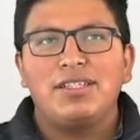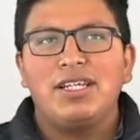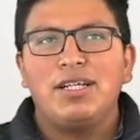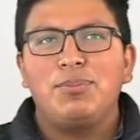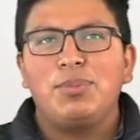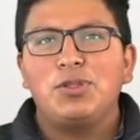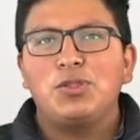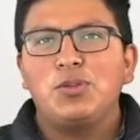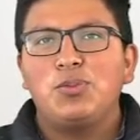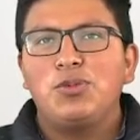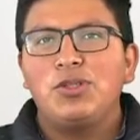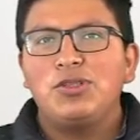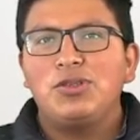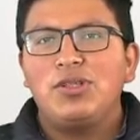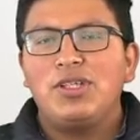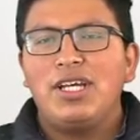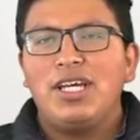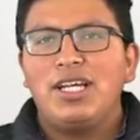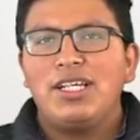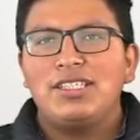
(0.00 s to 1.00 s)
Que el
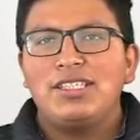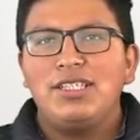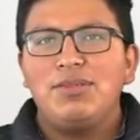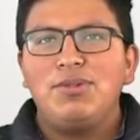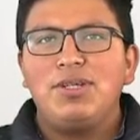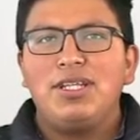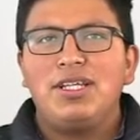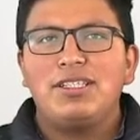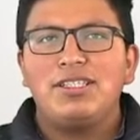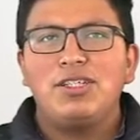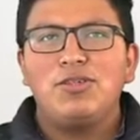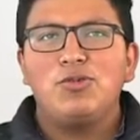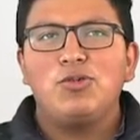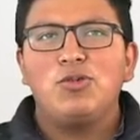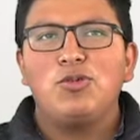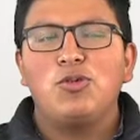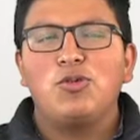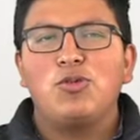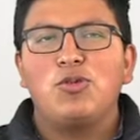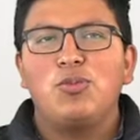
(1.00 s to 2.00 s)
presupuesto ya en sí viene a ser
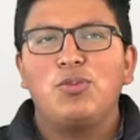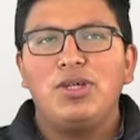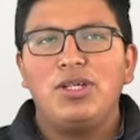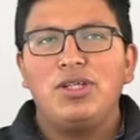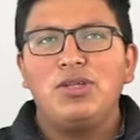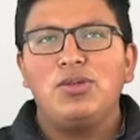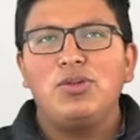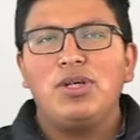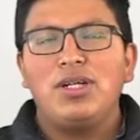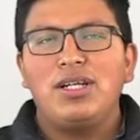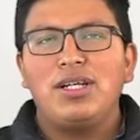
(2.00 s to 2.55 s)
un documento